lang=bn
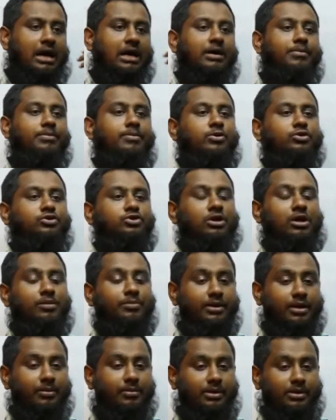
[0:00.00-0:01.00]
আগামী বছর
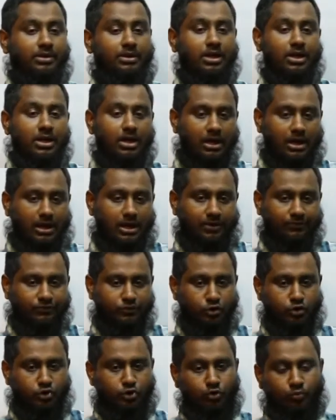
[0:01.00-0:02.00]
আমি আমার
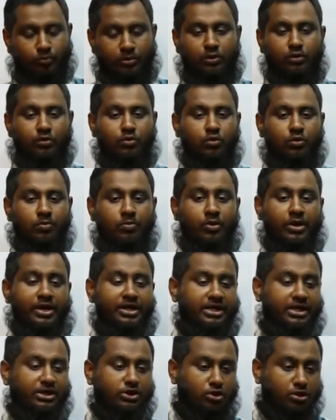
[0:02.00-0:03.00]
শস্য উৎপাদন করব
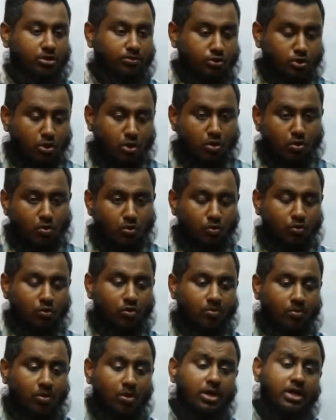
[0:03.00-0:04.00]
এটিকে যখন আমি সংরক্ষণ
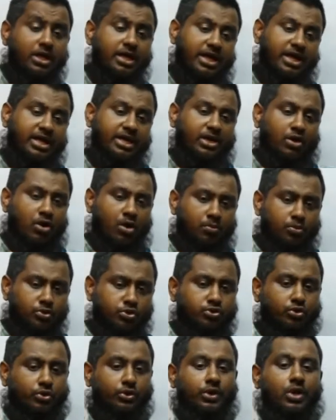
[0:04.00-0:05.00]
করব এটিকে
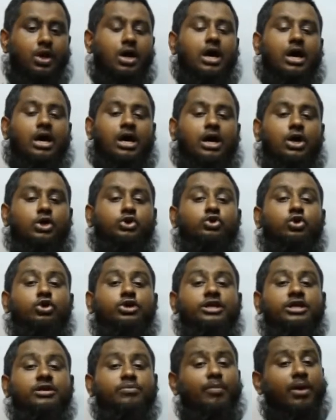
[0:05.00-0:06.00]
অবশ্যই
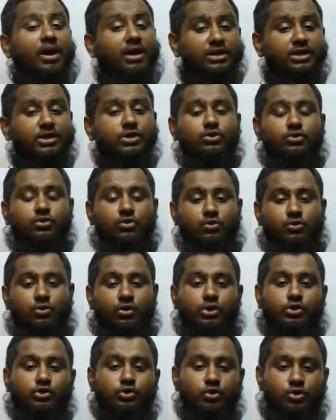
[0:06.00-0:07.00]
সঠিক মান নিয়ন্ত্রণ
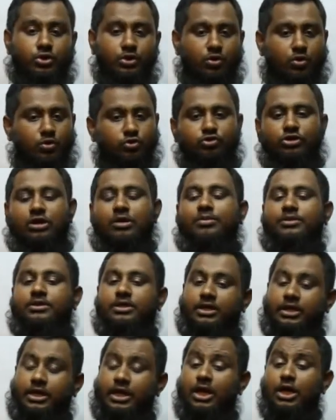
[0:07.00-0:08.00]
করে সঠিক কৌশল
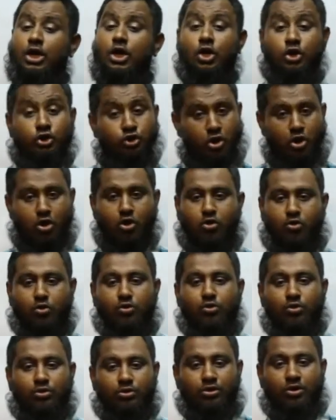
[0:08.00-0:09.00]
আমাদেরকে সংরক্ষণ
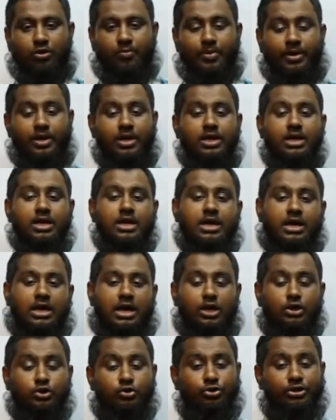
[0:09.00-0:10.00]
করতে হবে
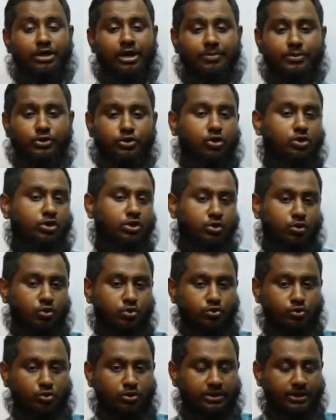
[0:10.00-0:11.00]
কারণ যদি আমি সঠিক
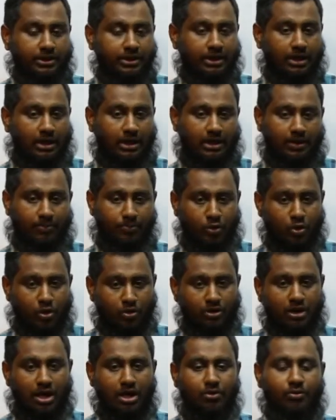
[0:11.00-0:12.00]
কৌশলটি প্রয়োগ
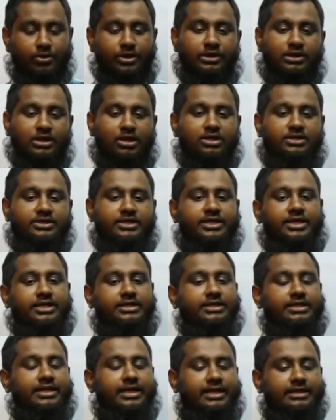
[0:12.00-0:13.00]
না করি তাহলে
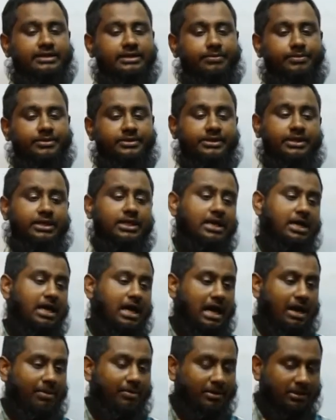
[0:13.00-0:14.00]
সেক্ষেত্রে দেখা যাবে যে
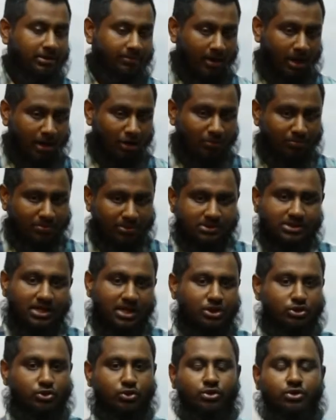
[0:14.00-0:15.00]
আমাদের ভালো বীজ
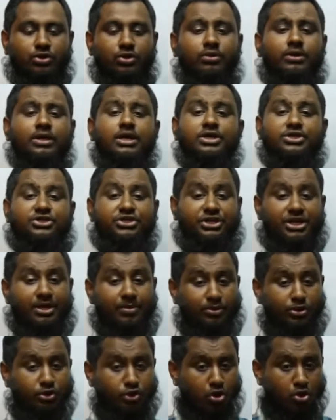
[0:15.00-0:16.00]
থাকা সত্ত্বেও সেটি
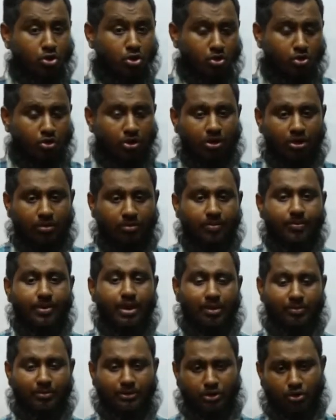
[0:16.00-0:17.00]
আমাদের সংরক্ষণের অভাবে
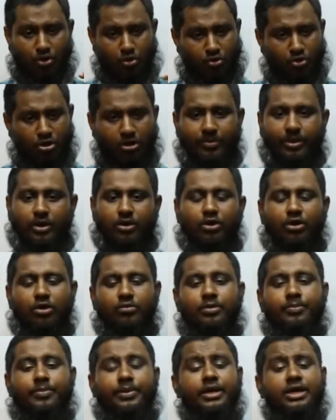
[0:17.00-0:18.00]
আমাদের রক্ষণাবেক্ষণের
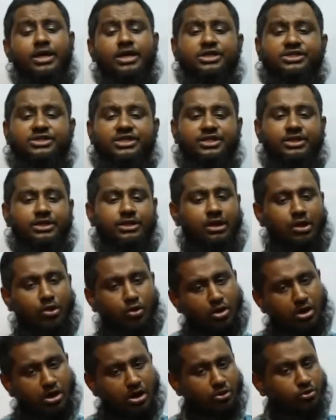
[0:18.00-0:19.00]
অভাবে সেটি
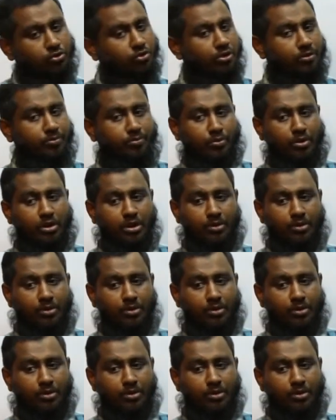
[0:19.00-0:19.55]
রোগাক্রান্ত হয়ে